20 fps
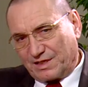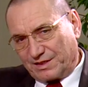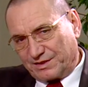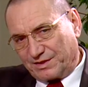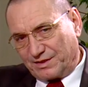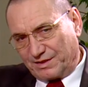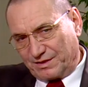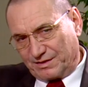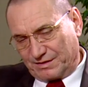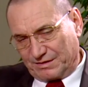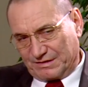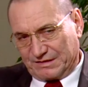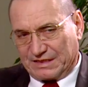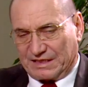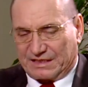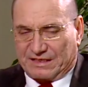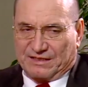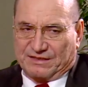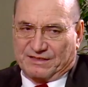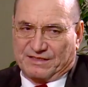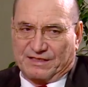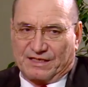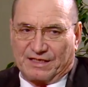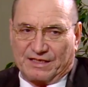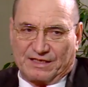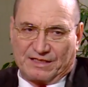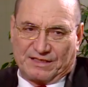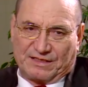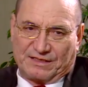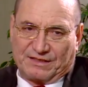они до
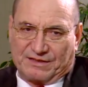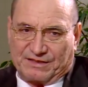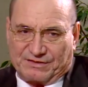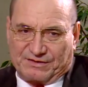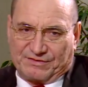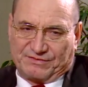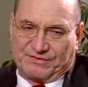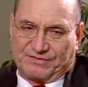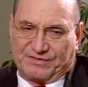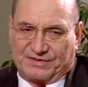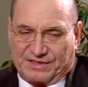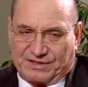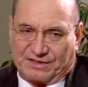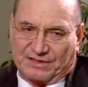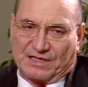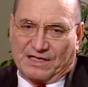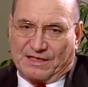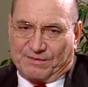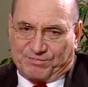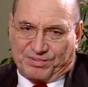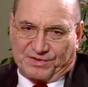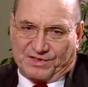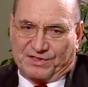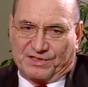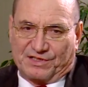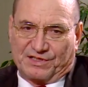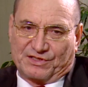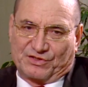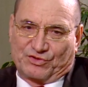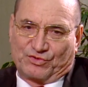конца всегда
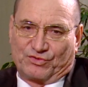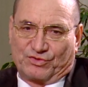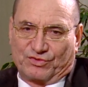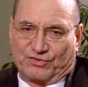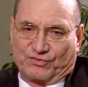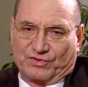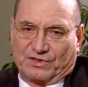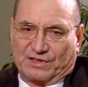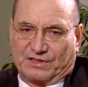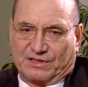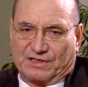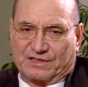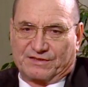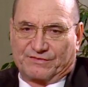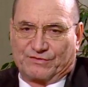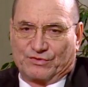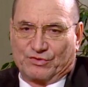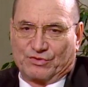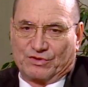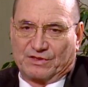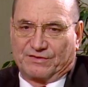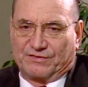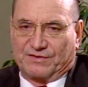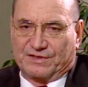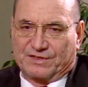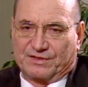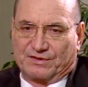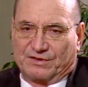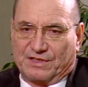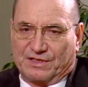придерживают вот это свое
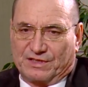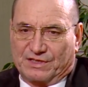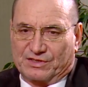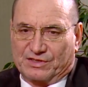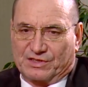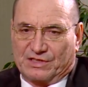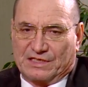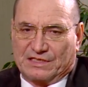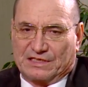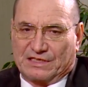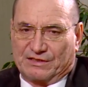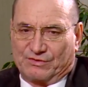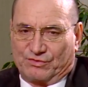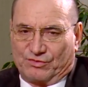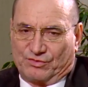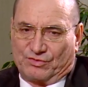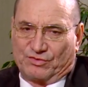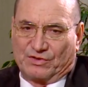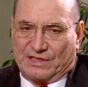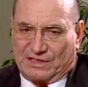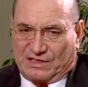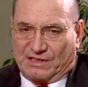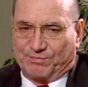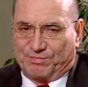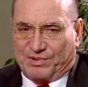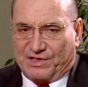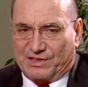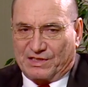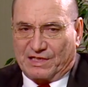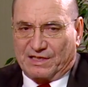ответственное решение. Но это
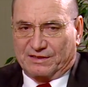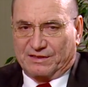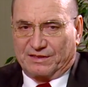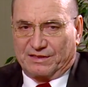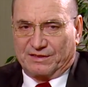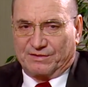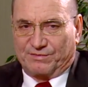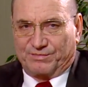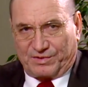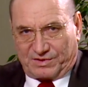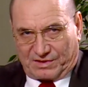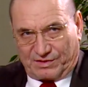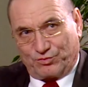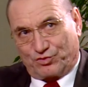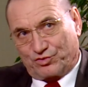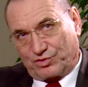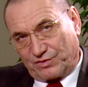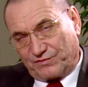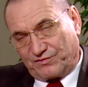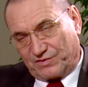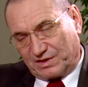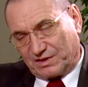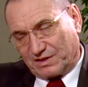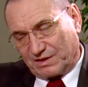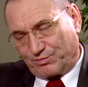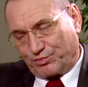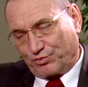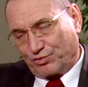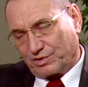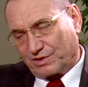понятно, потому что
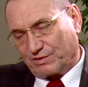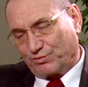видно по